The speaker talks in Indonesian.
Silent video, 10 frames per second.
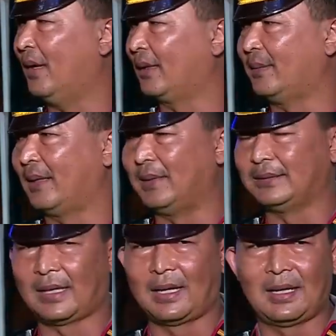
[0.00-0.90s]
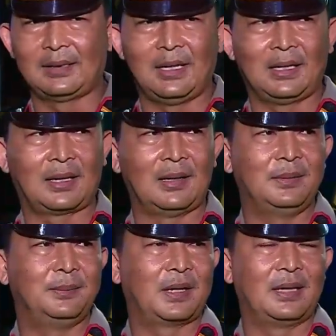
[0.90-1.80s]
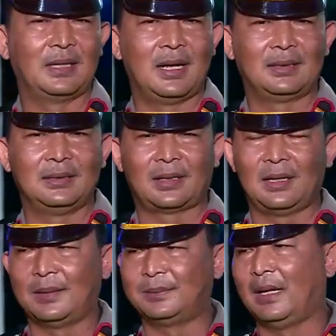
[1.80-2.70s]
himbauan kepada masyarakat agar lebih berhati-hati terhadap